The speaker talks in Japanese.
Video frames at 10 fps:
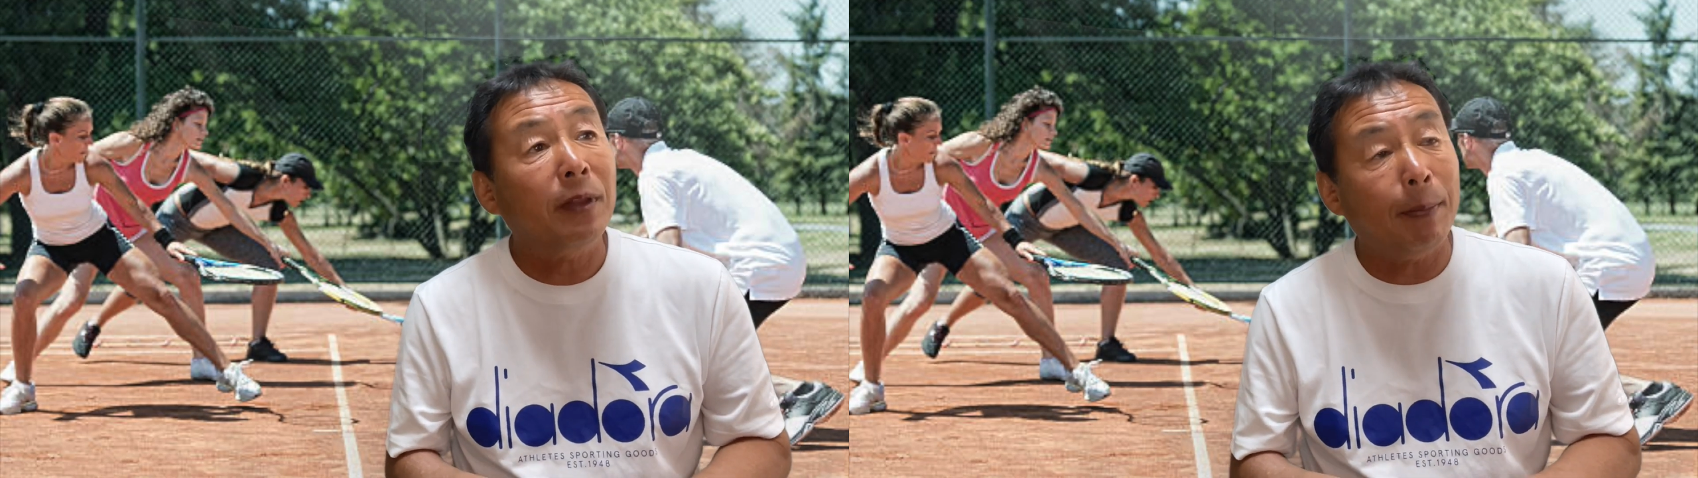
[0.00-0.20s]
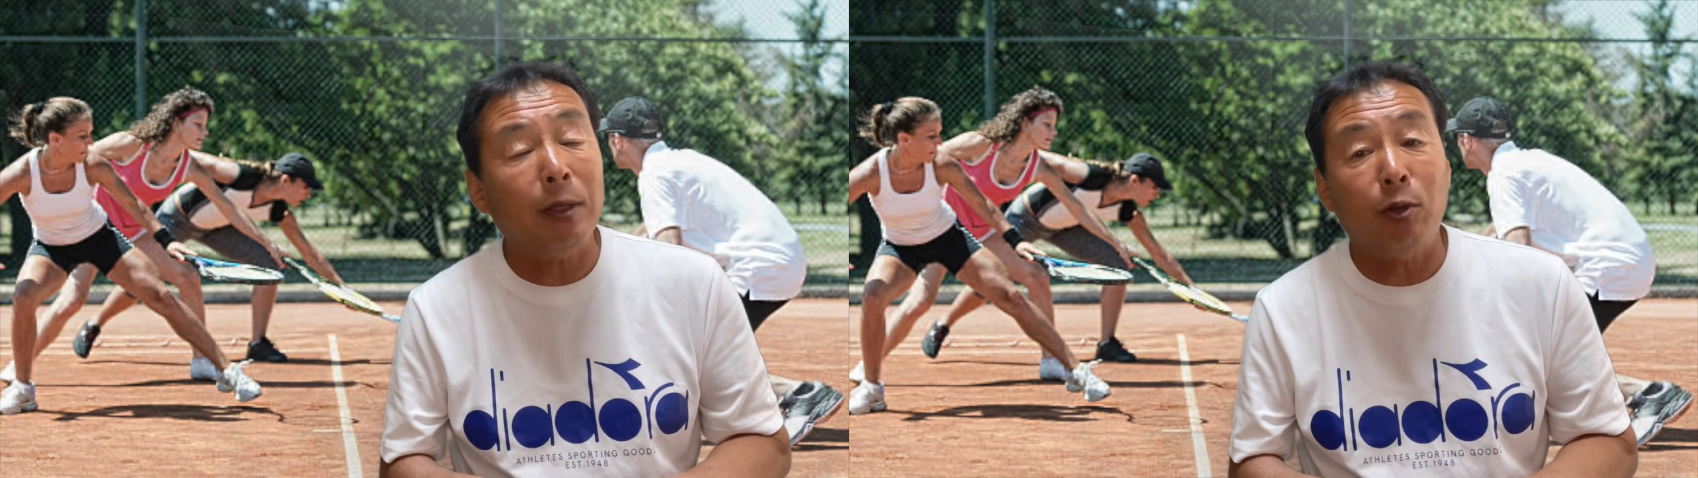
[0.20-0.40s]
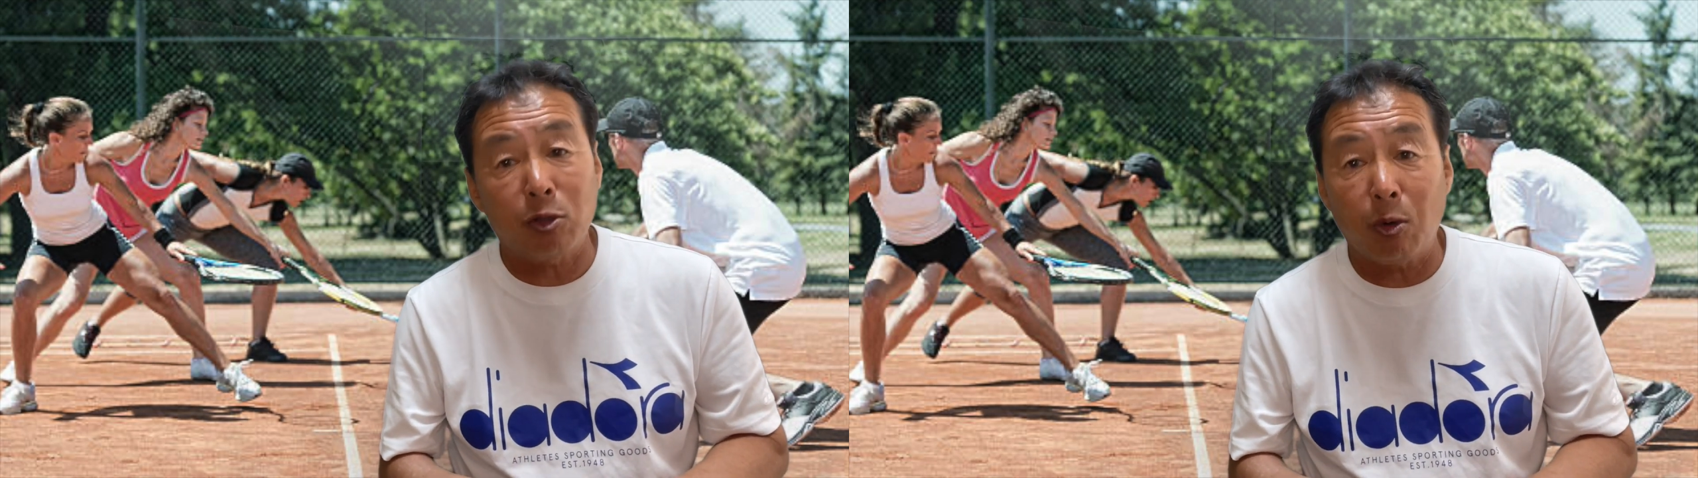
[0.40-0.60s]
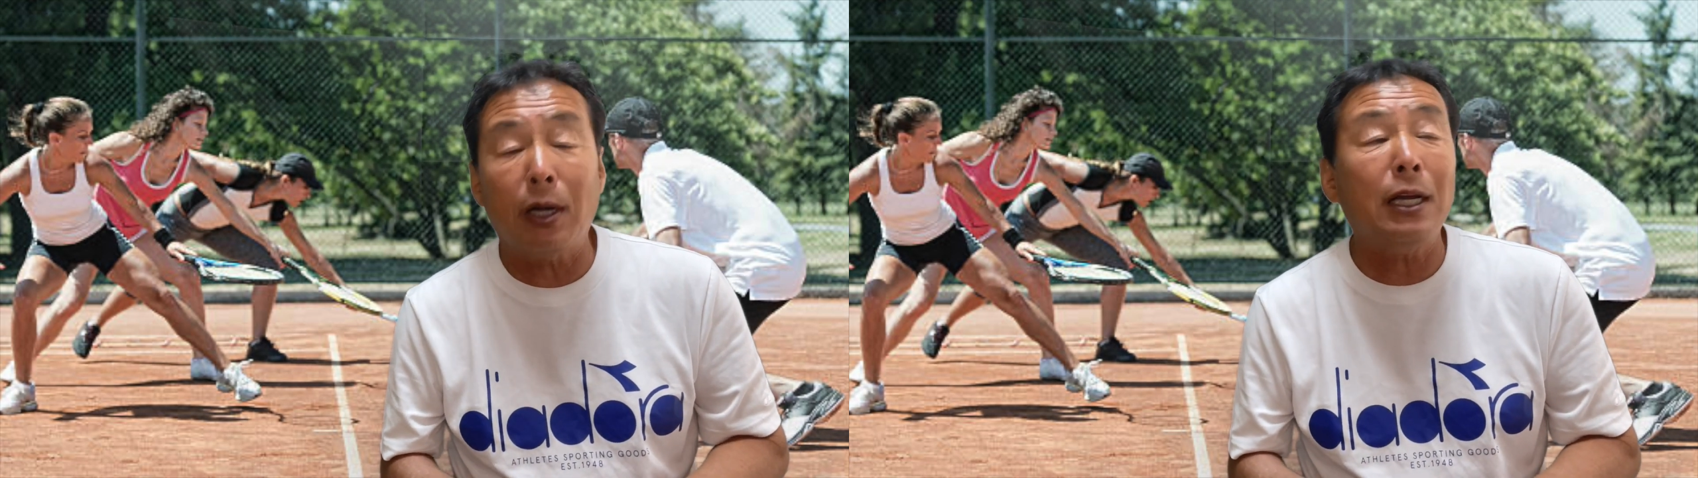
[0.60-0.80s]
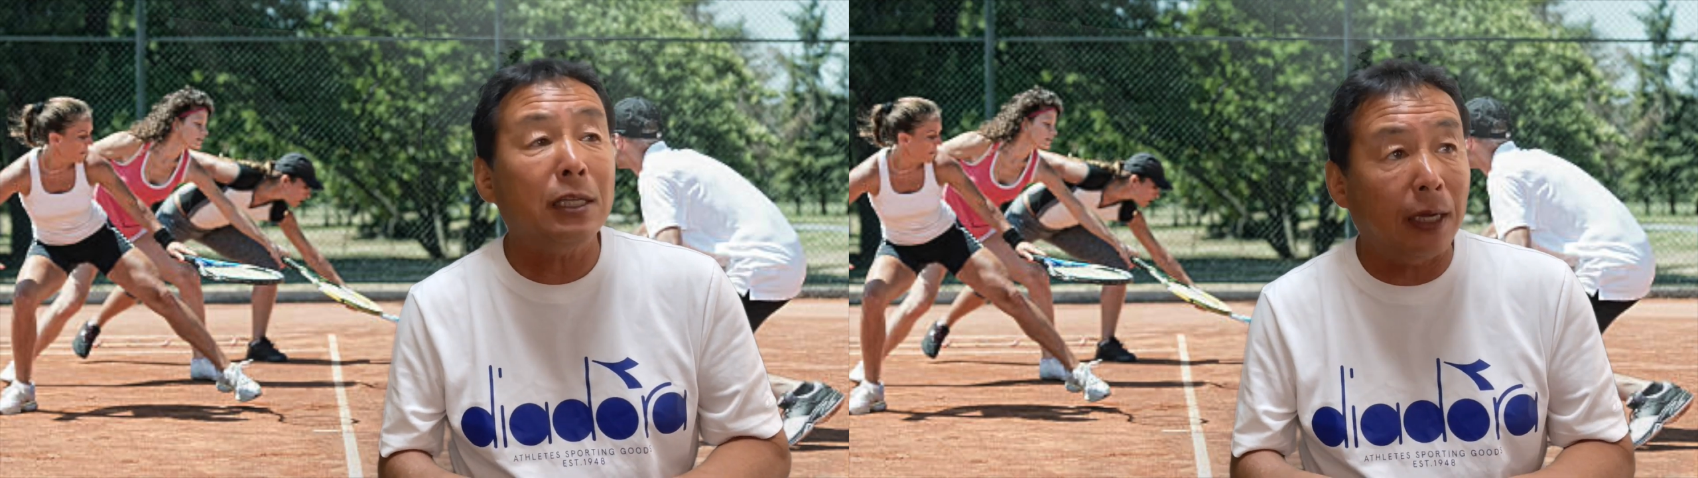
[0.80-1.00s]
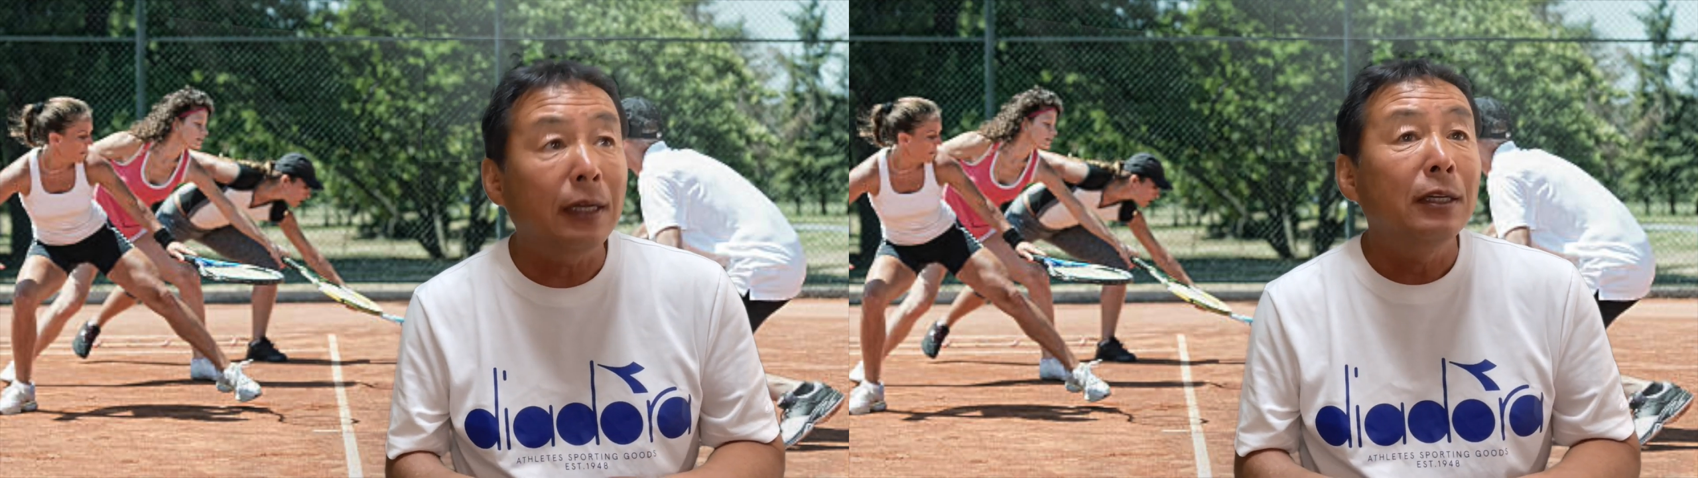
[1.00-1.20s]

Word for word: やっぱりしょうがないじゃない